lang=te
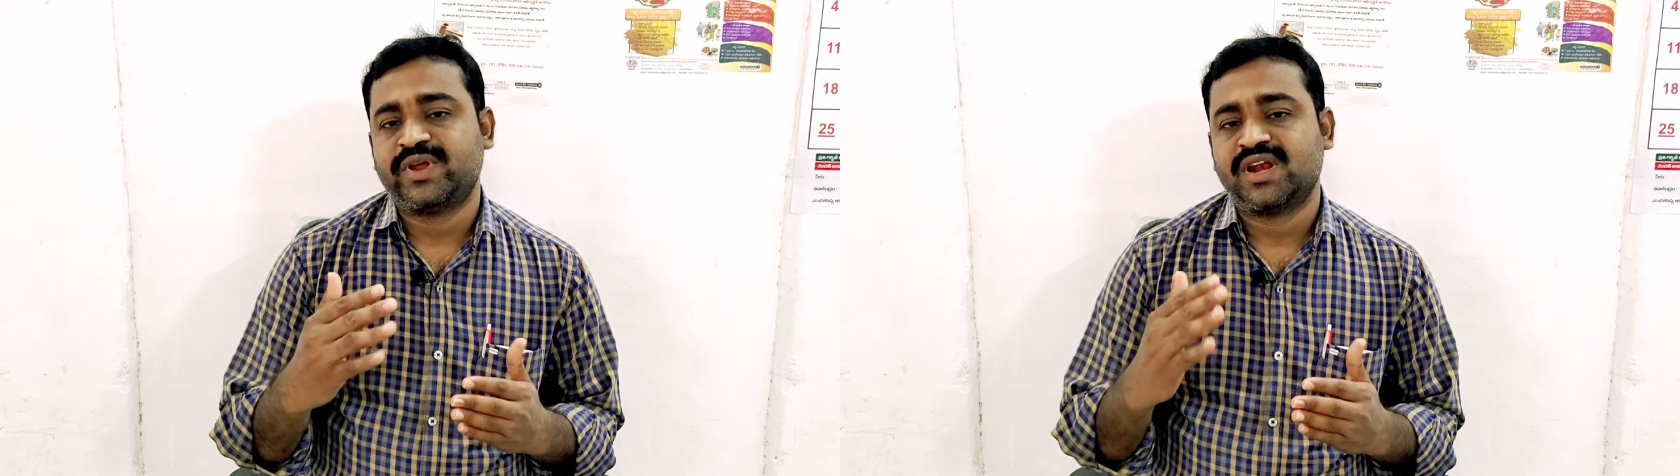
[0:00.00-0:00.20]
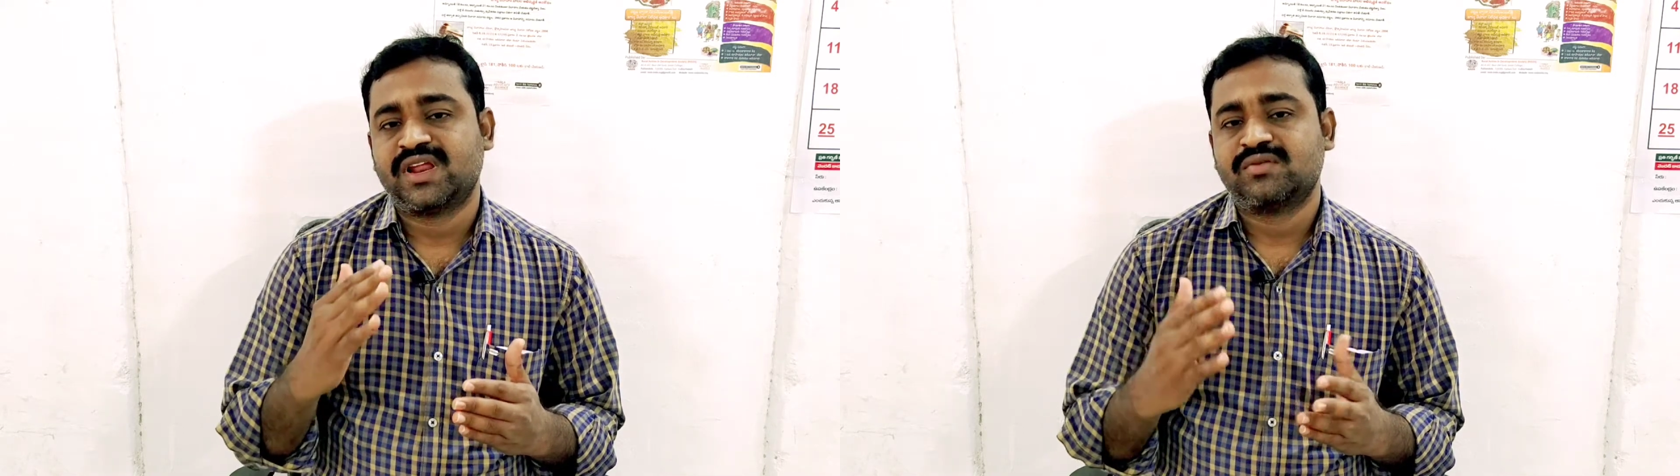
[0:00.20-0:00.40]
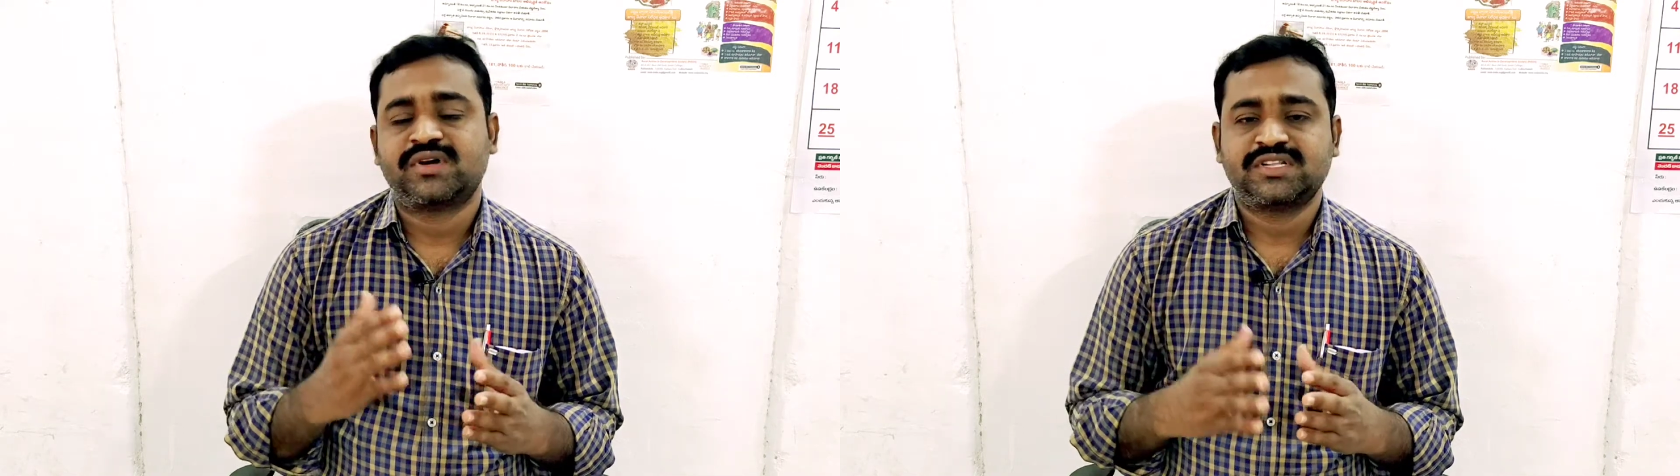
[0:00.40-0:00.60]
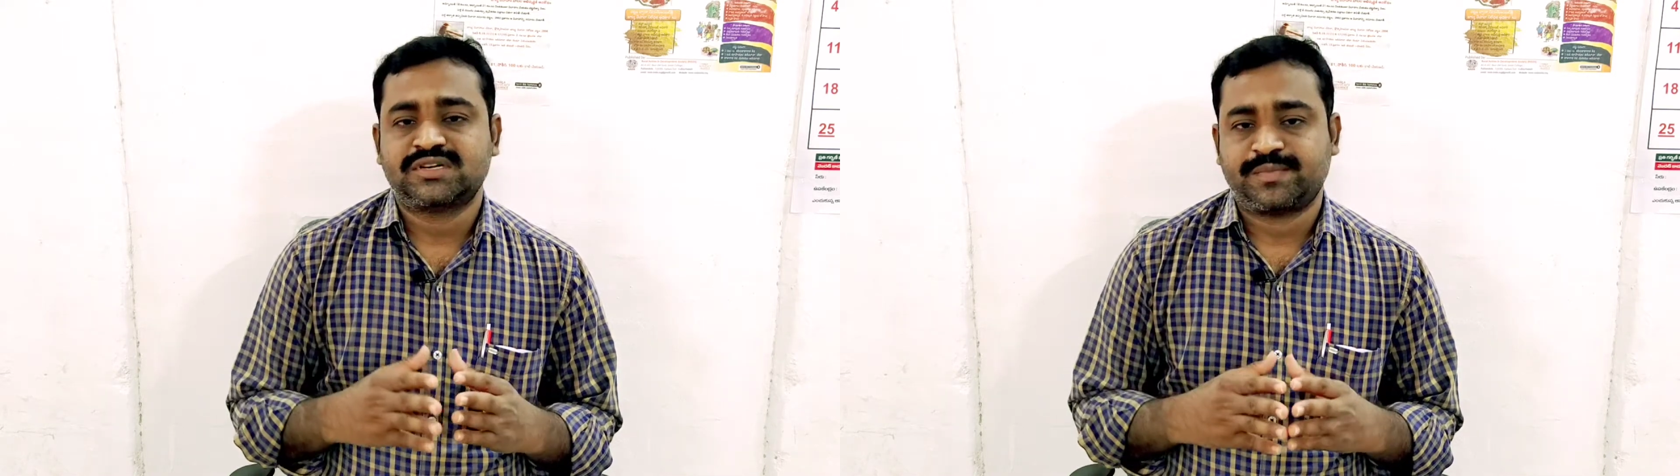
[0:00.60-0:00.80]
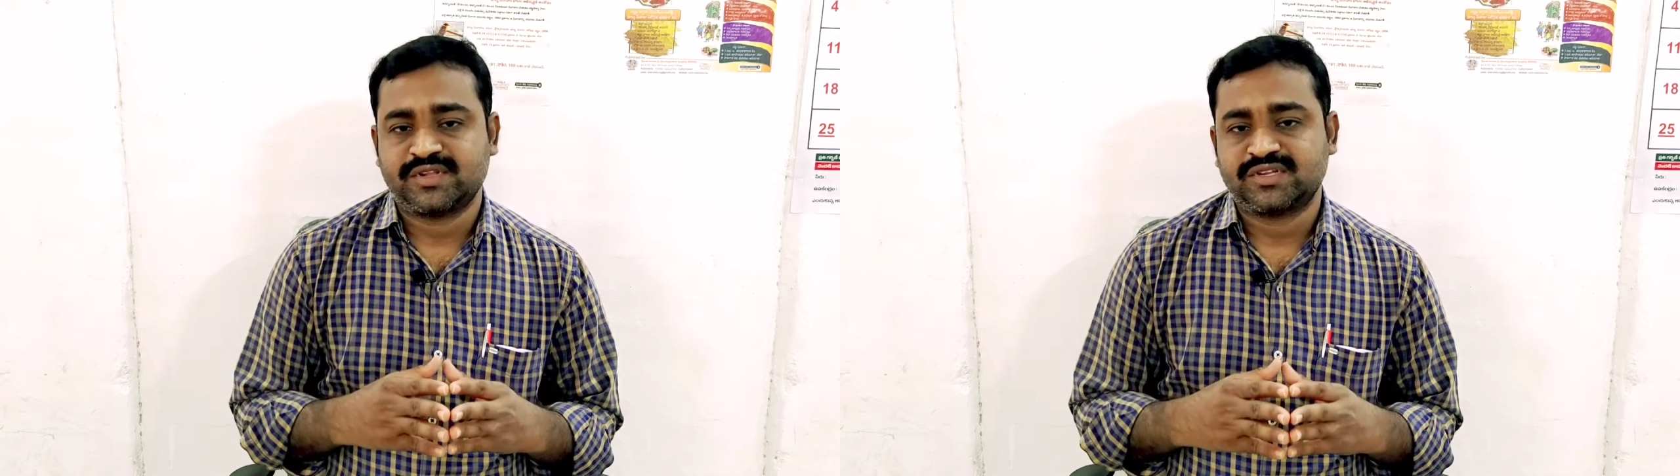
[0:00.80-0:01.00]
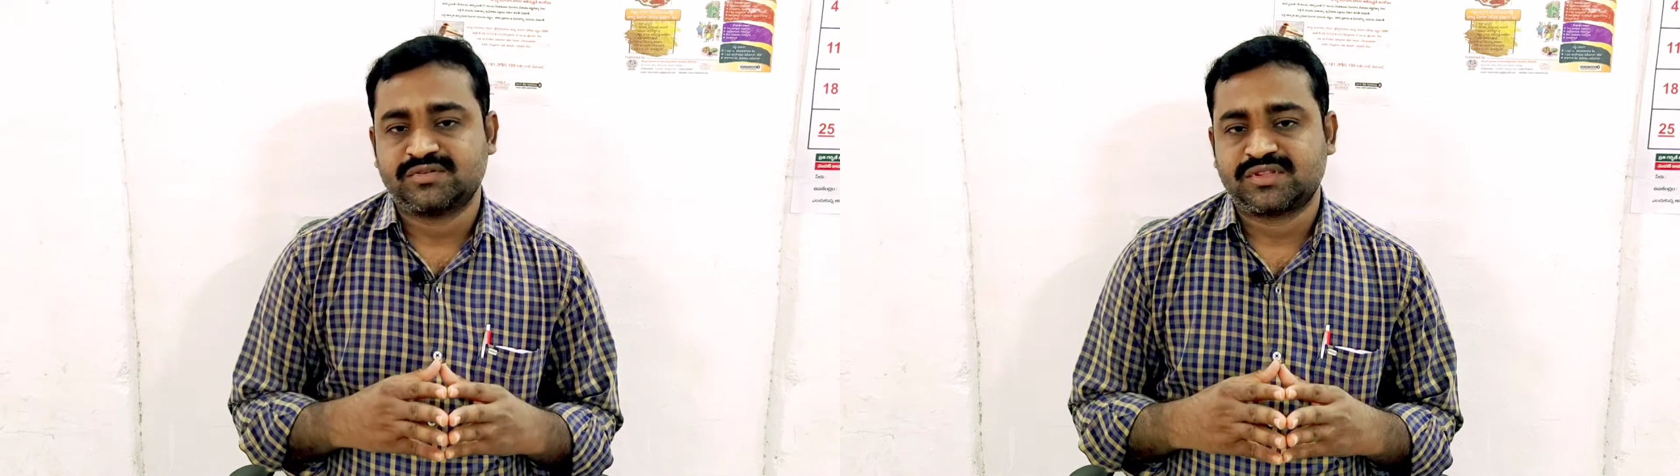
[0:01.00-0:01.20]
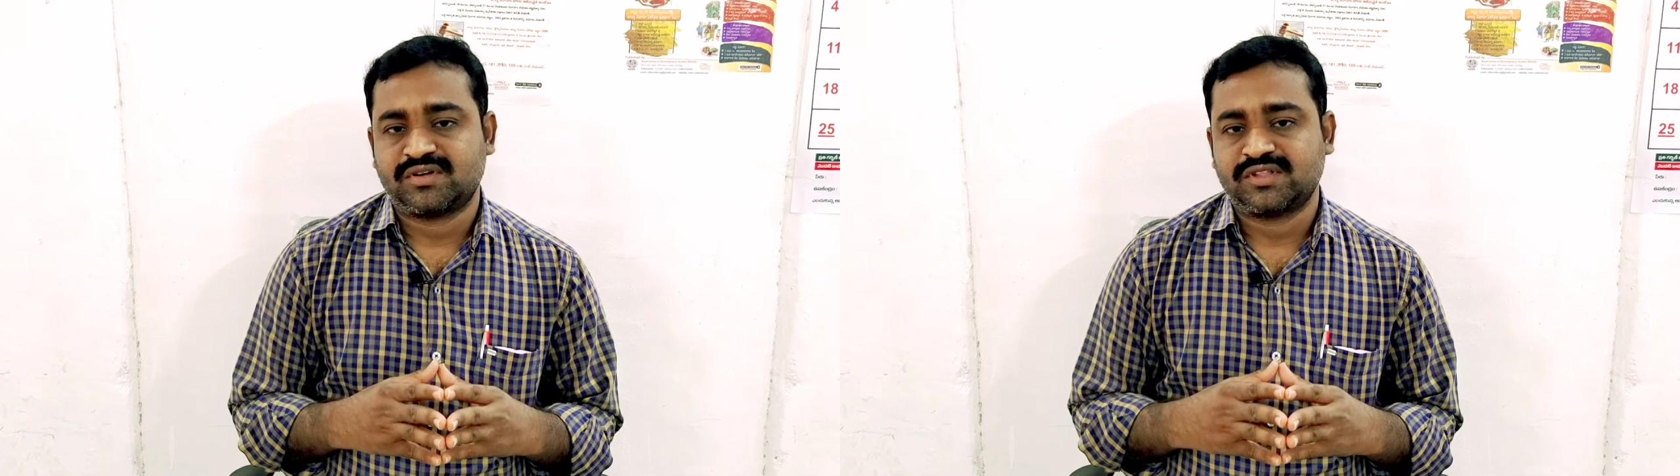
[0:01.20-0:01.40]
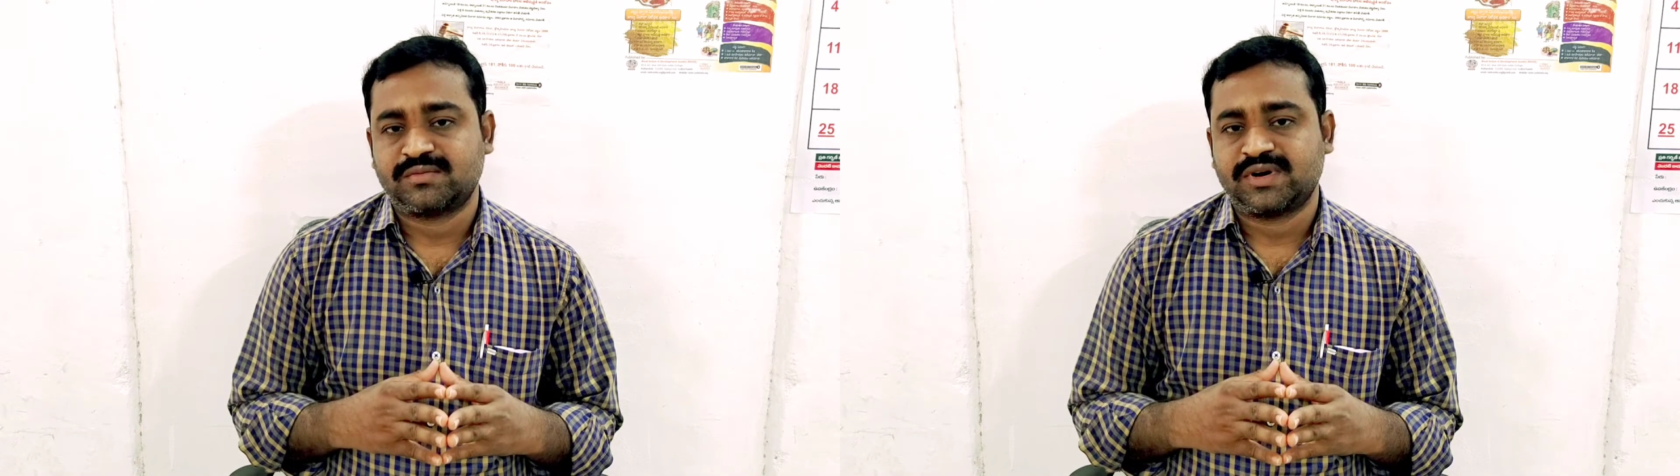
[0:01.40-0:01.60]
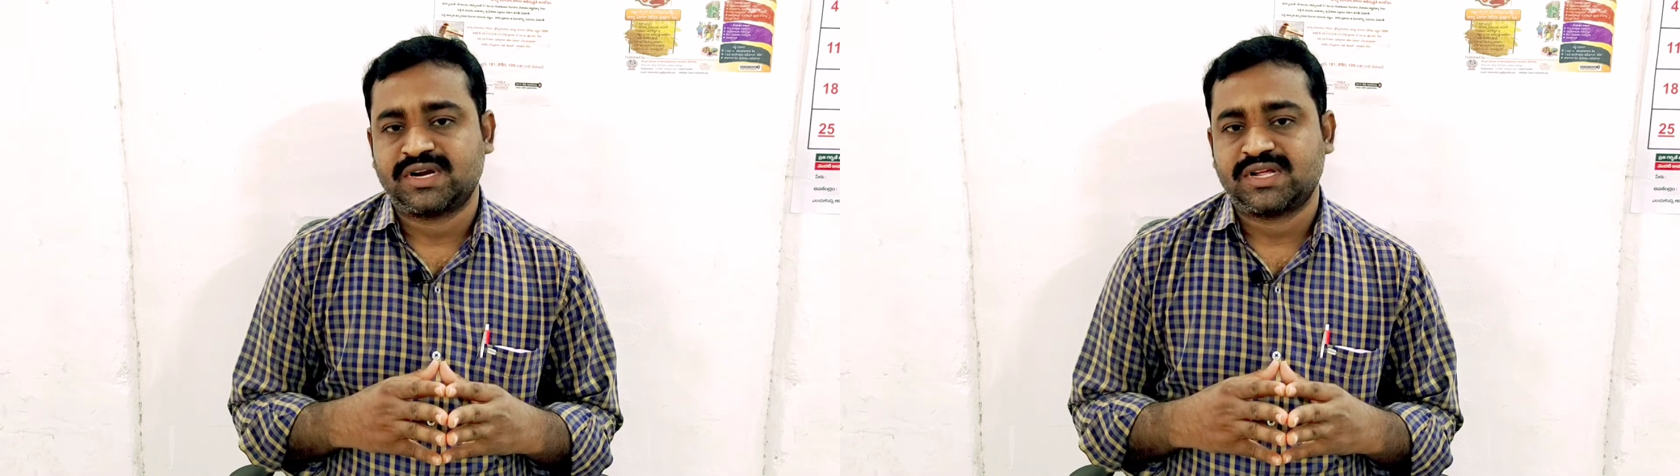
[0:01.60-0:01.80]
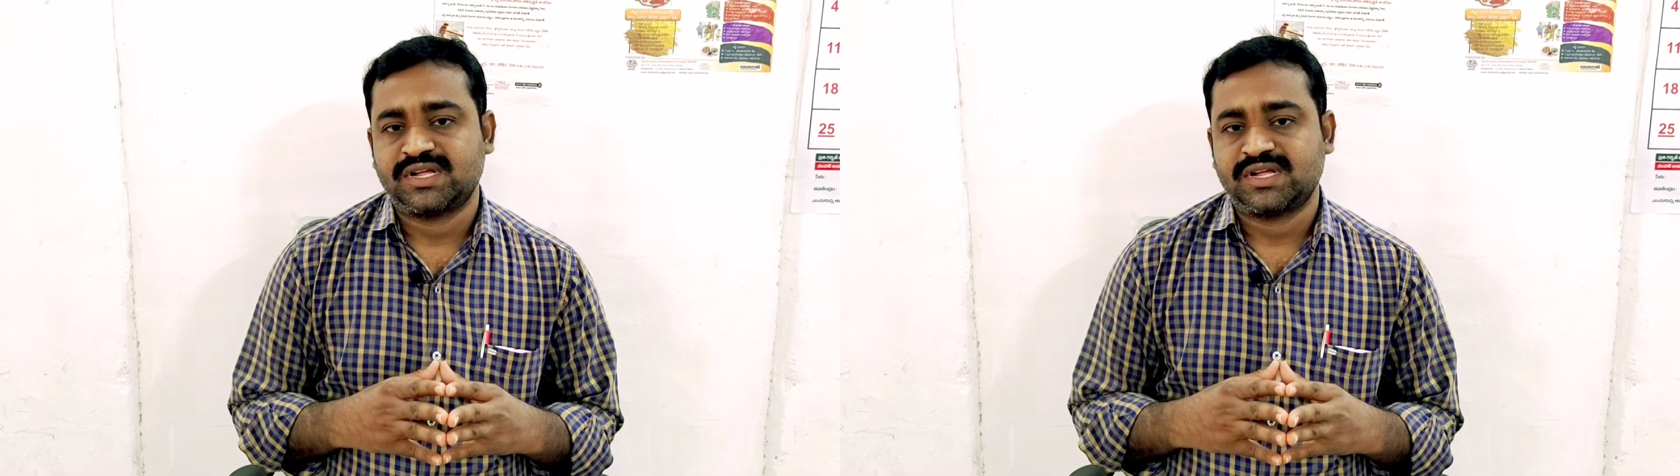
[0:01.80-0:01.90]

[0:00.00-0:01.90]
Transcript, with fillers: పిల్లలు అని చెప్పడం జరుగుతూ ఉందన్నమాట